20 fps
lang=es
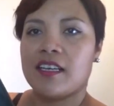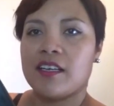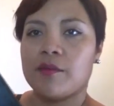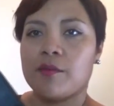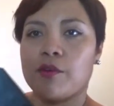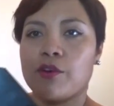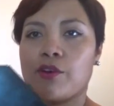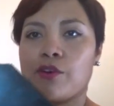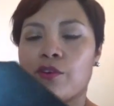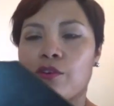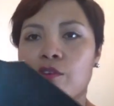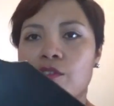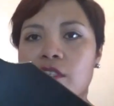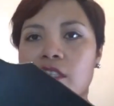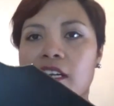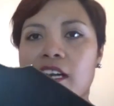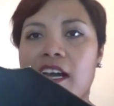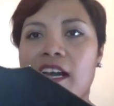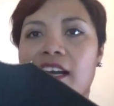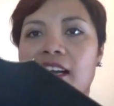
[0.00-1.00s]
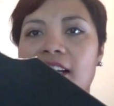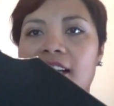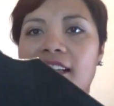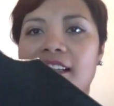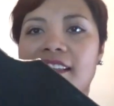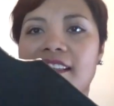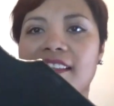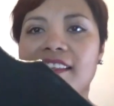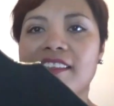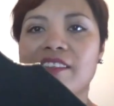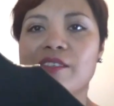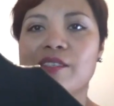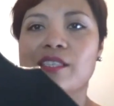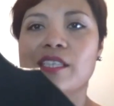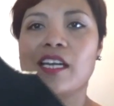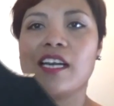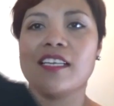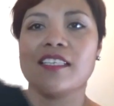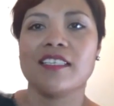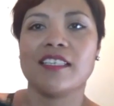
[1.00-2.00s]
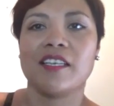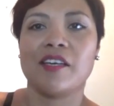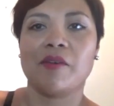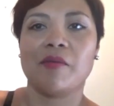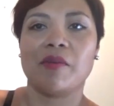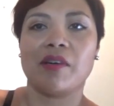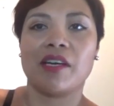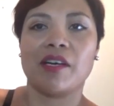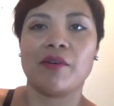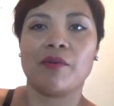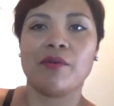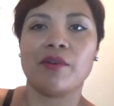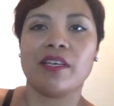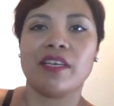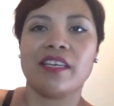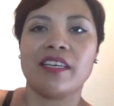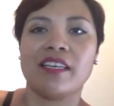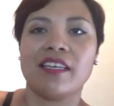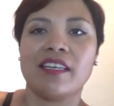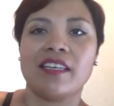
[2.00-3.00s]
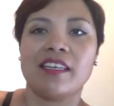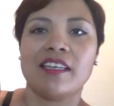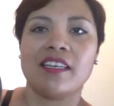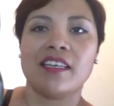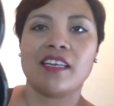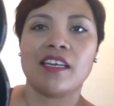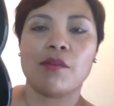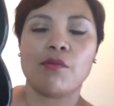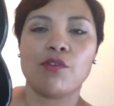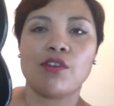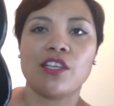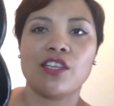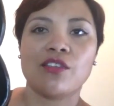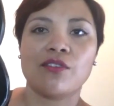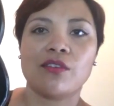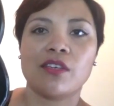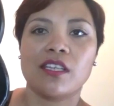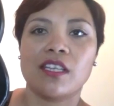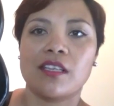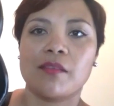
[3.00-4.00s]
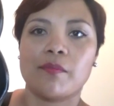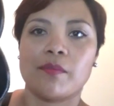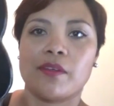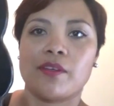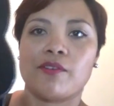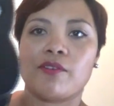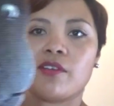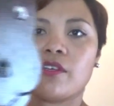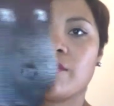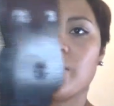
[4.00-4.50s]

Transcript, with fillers: A lo mejor no será, no estará así como que, uy, qué bonito, ¿verdad? Pero